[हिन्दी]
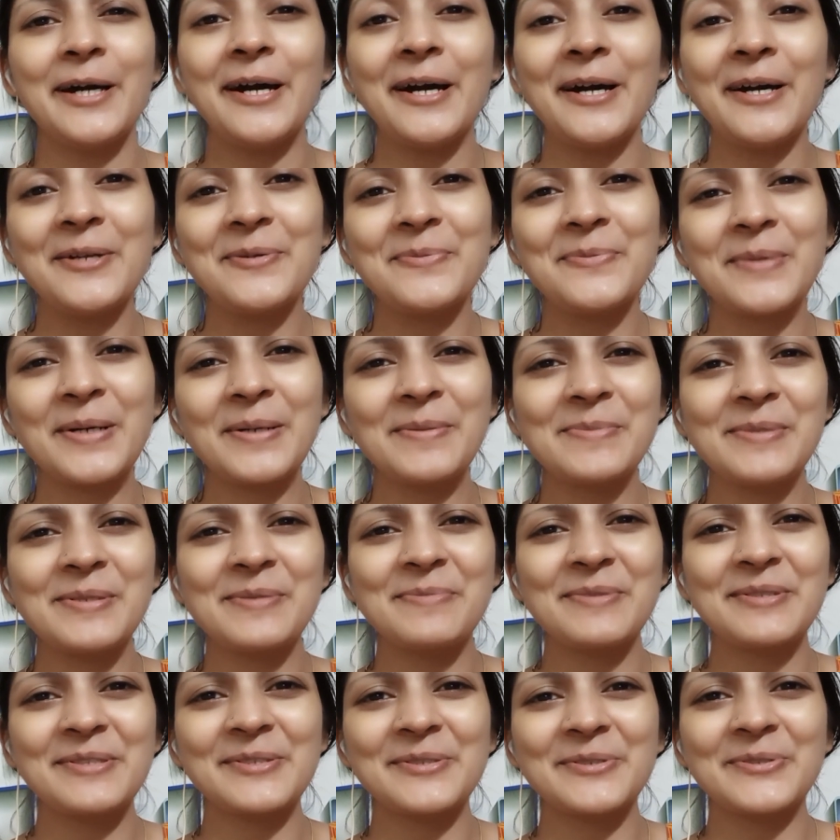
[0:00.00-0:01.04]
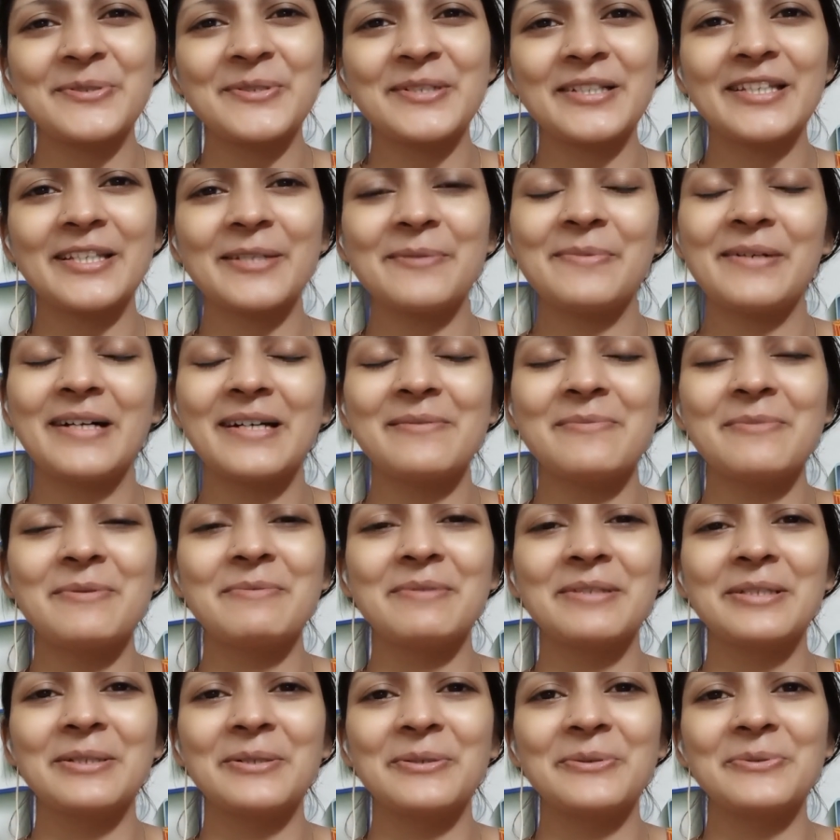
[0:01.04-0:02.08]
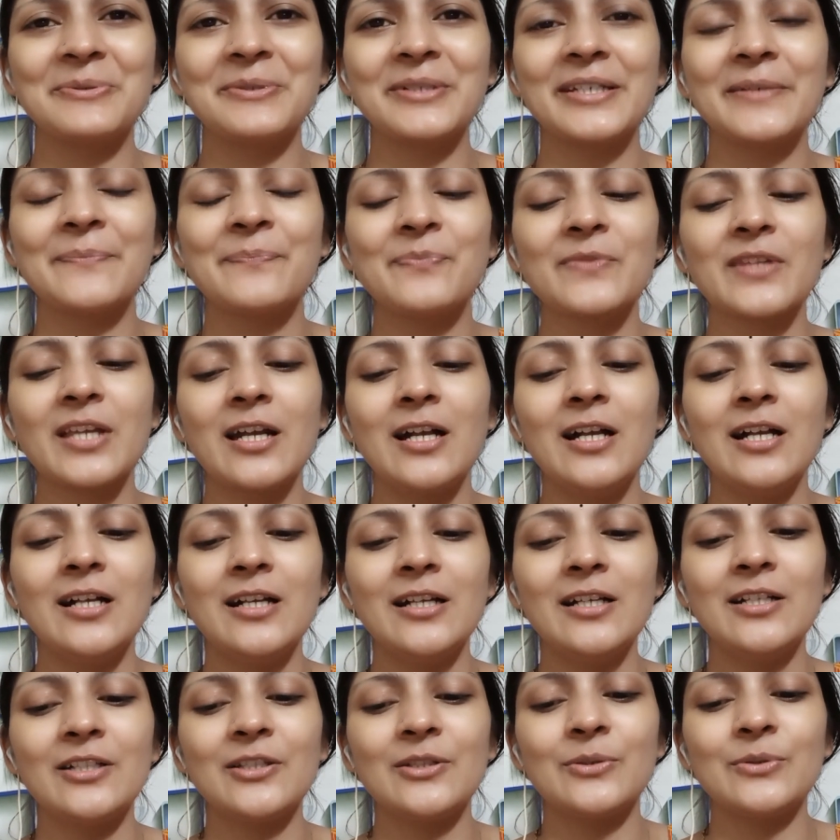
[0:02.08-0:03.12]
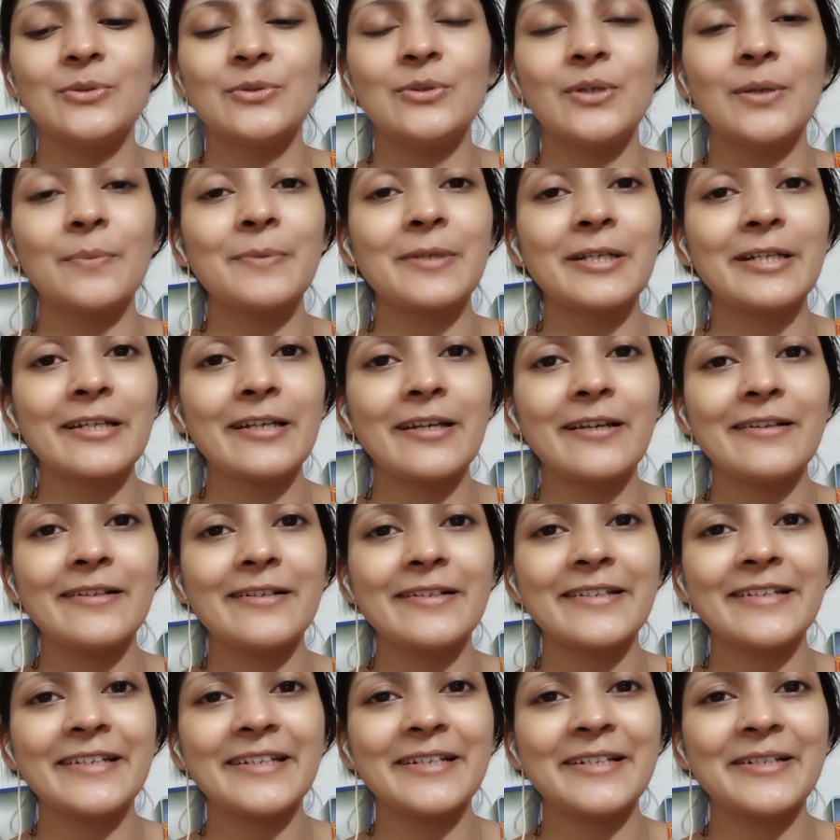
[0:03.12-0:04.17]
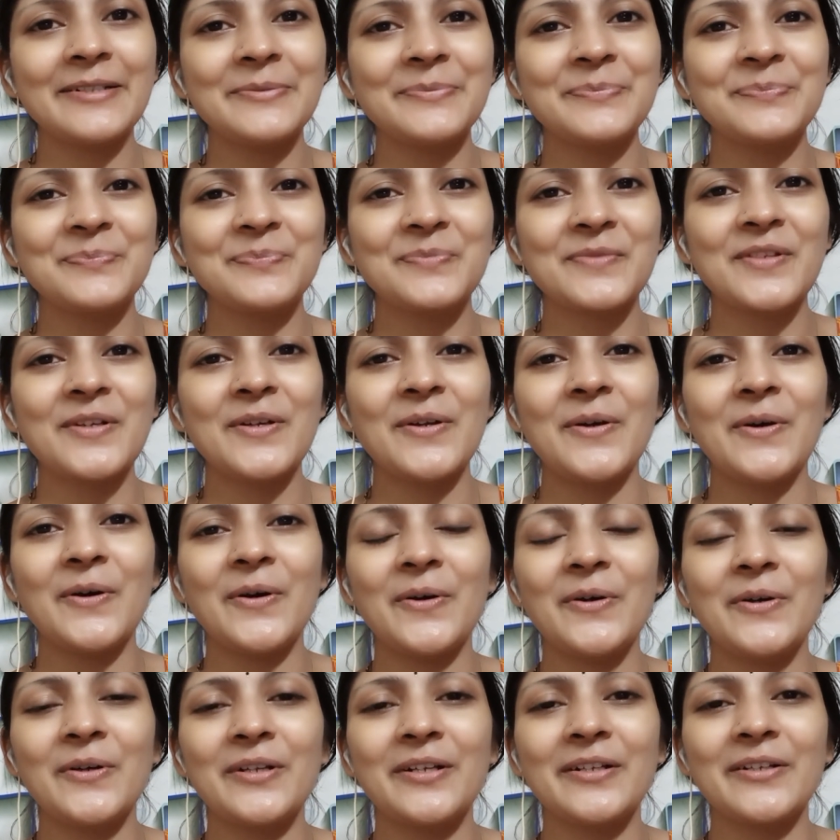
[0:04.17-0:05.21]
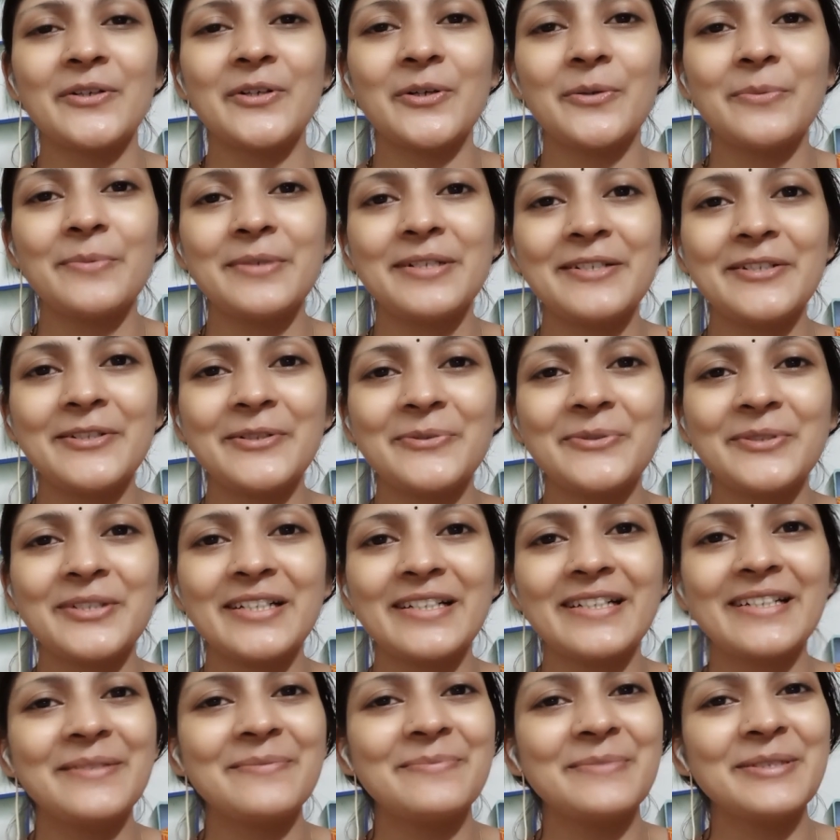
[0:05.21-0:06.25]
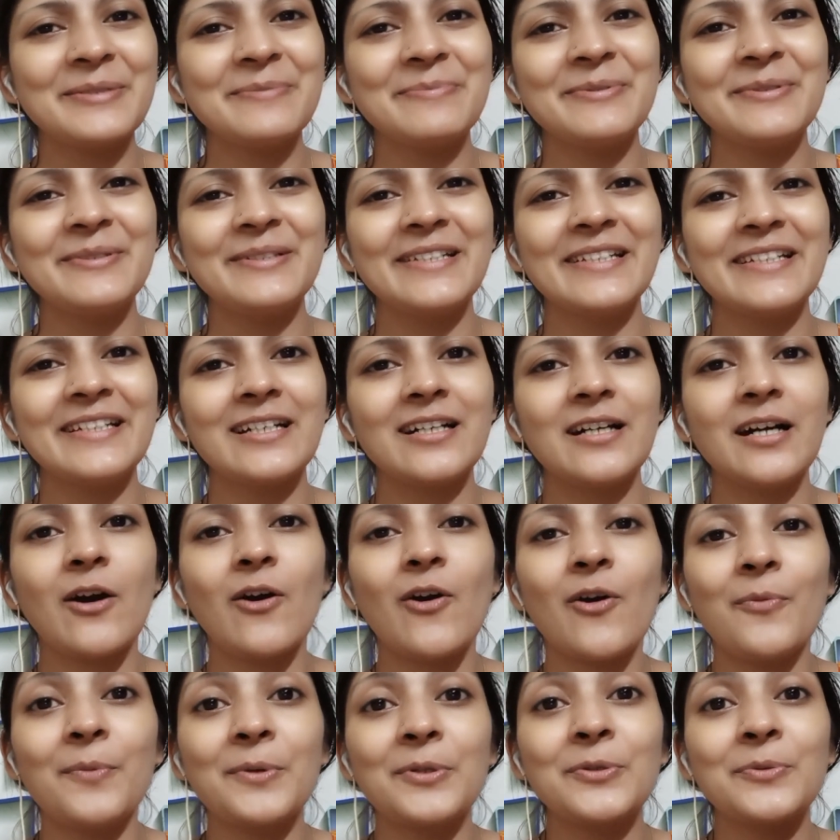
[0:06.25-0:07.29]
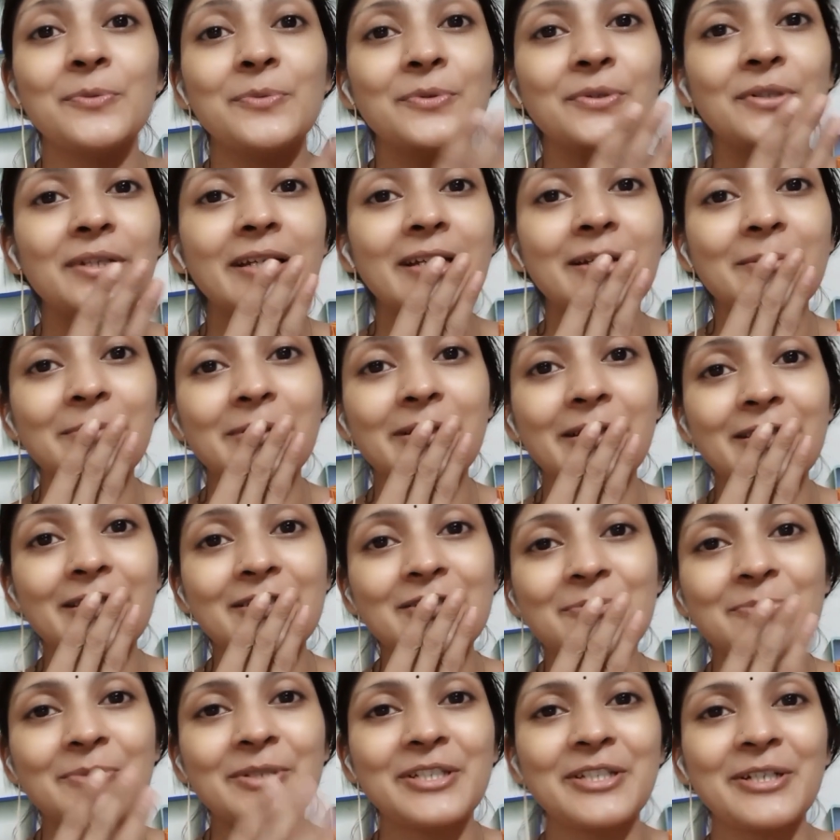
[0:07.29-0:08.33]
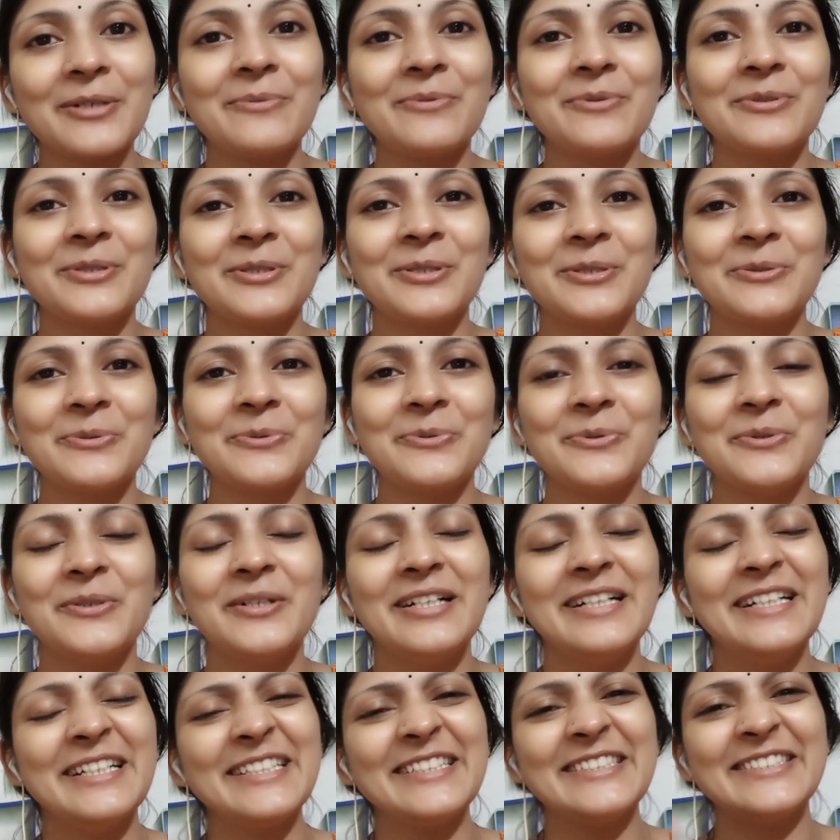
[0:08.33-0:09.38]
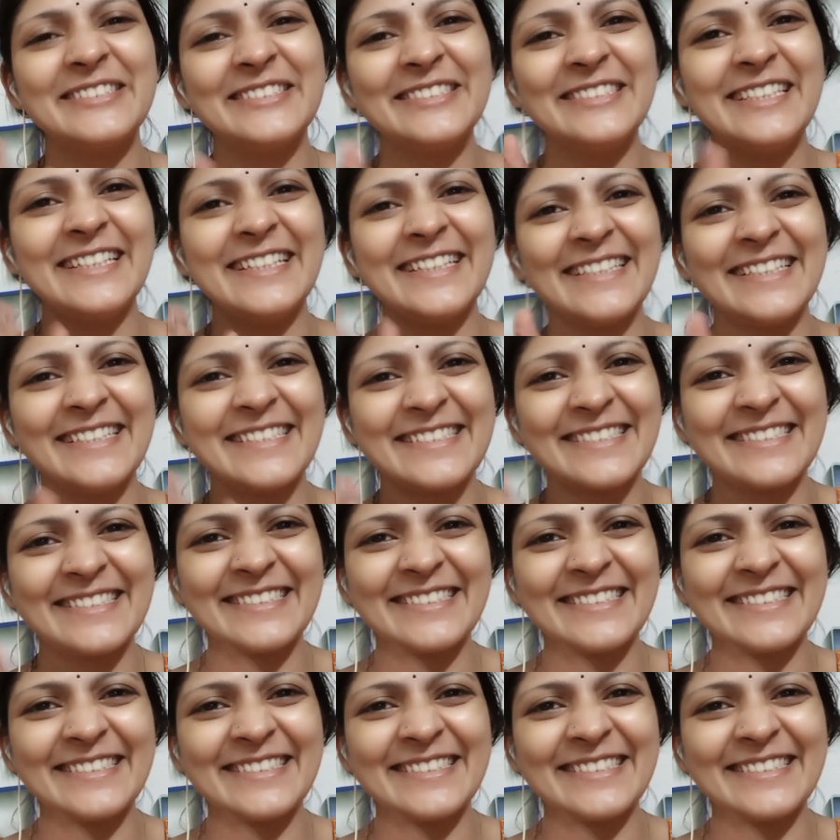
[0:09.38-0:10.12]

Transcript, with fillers: हर मामले में ज़रूरत है बाद में बताऊँगी तो अपना ख्याल रखिएगा और कमेंट डाउन करना मत भूलिएगा और मैं तो भूल ही मैं लास्ट में क्या बोलती हूँ गुड नाइट